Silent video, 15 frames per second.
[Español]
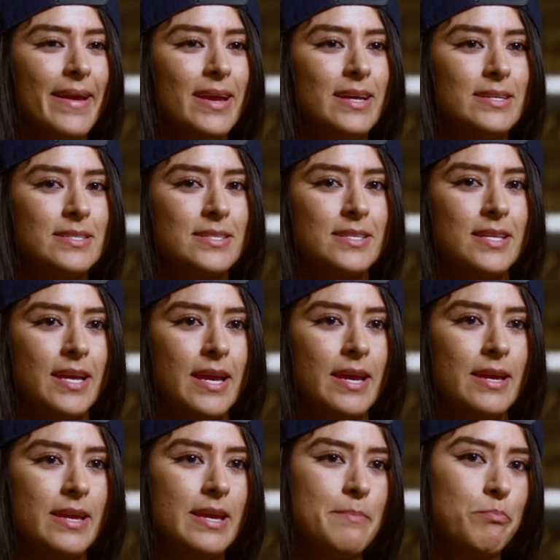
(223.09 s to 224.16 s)

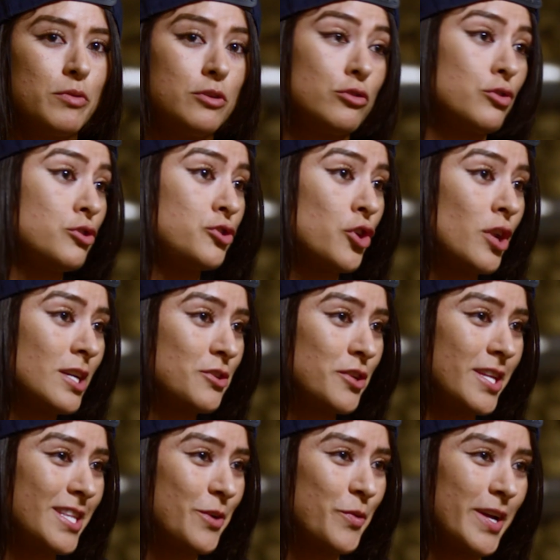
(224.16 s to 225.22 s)
Este, y pues yo soy chola, soy
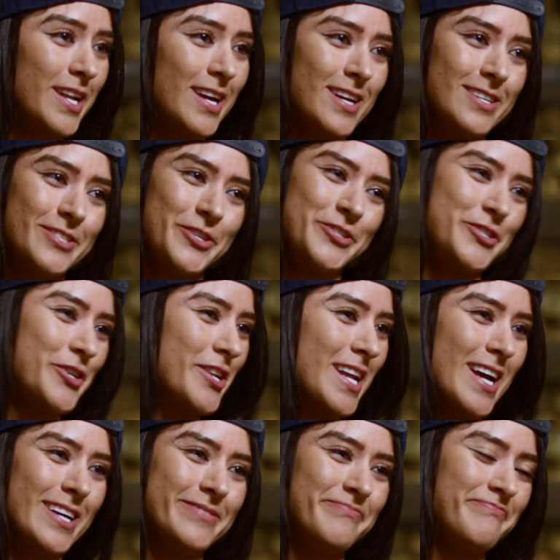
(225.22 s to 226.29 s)
de Tijuana. Soy
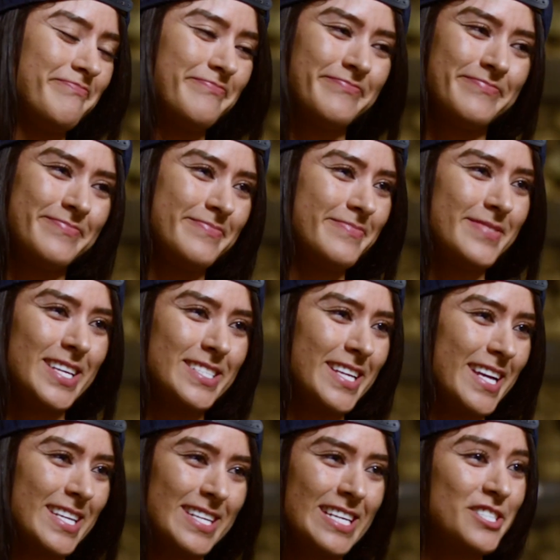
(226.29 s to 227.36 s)
chola.
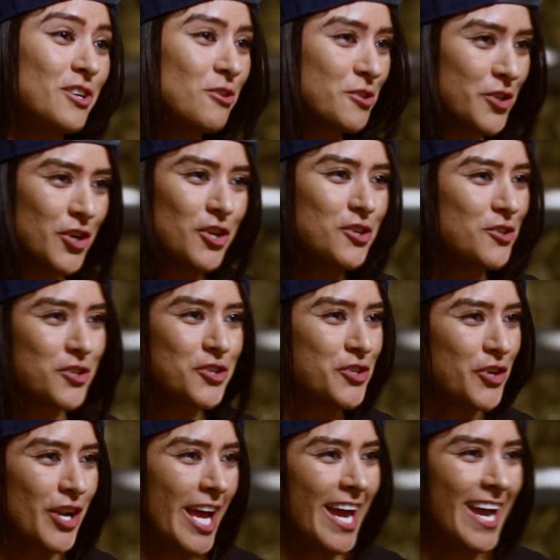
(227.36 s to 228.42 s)
Desde que nació los cholos, yo soy
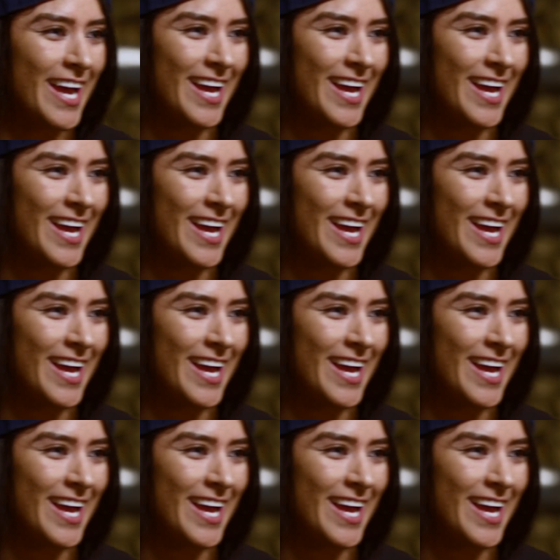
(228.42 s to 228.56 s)
chola.